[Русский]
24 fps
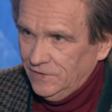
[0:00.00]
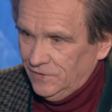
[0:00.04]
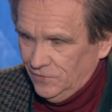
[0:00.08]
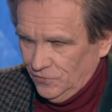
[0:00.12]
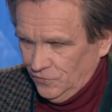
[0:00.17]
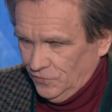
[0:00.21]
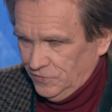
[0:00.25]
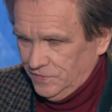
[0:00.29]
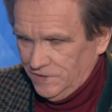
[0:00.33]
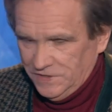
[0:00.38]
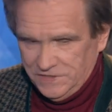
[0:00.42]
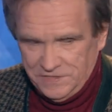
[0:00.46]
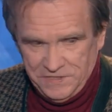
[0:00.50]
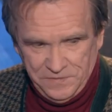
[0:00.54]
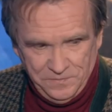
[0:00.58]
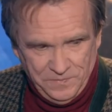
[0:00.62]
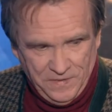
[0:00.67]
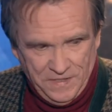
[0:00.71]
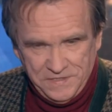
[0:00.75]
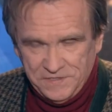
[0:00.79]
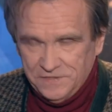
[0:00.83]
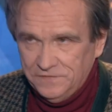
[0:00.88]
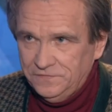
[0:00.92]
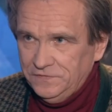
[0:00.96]
Но 10
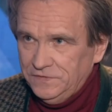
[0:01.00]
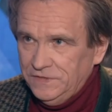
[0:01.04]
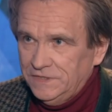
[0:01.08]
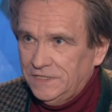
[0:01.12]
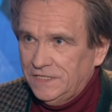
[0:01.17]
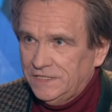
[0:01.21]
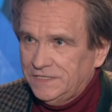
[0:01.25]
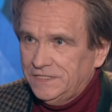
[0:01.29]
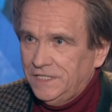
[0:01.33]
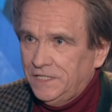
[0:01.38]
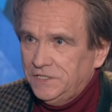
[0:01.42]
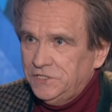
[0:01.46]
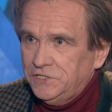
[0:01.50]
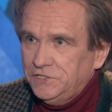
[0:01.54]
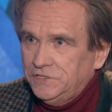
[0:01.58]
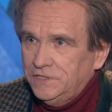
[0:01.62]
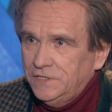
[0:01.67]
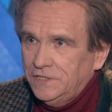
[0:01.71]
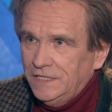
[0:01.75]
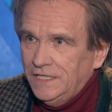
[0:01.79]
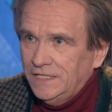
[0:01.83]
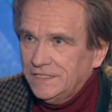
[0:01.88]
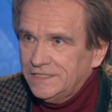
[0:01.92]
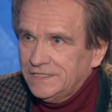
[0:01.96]
пальцев недостаточно
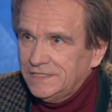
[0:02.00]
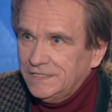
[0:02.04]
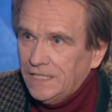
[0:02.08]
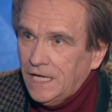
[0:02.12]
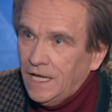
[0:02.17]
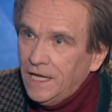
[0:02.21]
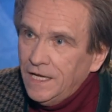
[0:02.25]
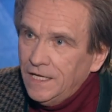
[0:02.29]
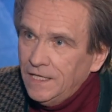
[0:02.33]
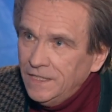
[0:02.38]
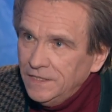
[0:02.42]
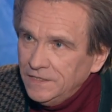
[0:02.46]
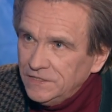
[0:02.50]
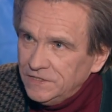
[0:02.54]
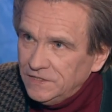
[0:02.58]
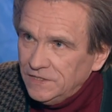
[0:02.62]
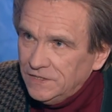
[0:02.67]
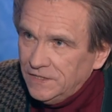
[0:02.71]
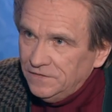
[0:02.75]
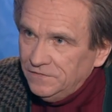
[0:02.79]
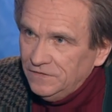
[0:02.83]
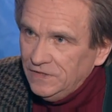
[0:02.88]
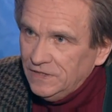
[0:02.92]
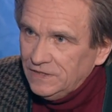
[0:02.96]
для 100
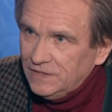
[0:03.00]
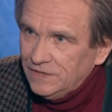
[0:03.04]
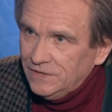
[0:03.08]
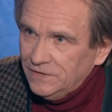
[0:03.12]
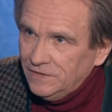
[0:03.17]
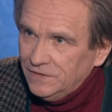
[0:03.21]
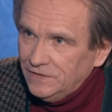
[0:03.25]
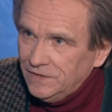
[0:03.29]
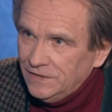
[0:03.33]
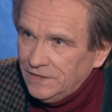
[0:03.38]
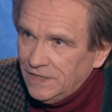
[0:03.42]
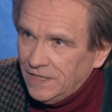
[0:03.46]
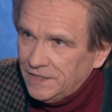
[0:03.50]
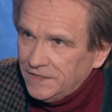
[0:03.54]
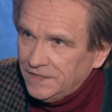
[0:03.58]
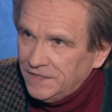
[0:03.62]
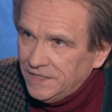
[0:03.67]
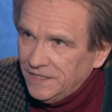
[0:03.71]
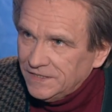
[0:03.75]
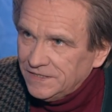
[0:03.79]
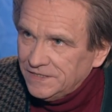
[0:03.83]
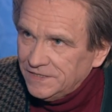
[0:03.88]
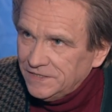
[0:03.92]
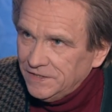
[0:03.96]
человек э,
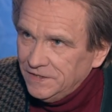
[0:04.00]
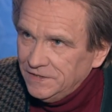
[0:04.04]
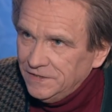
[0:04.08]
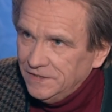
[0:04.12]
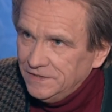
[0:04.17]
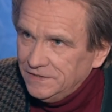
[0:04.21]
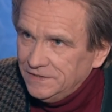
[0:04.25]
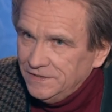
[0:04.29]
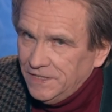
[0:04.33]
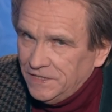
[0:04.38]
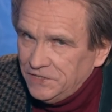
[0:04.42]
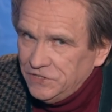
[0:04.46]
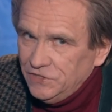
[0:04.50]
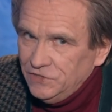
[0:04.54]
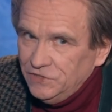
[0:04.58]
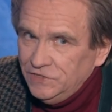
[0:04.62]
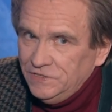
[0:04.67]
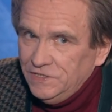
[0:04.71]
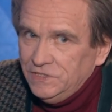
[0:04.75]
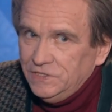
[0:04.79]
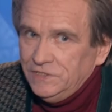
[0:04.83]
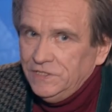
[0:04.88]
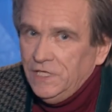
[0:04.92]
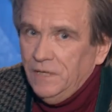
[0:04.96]
оркестра. Значит,
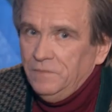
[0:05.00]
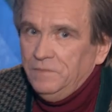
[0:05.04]
здесь я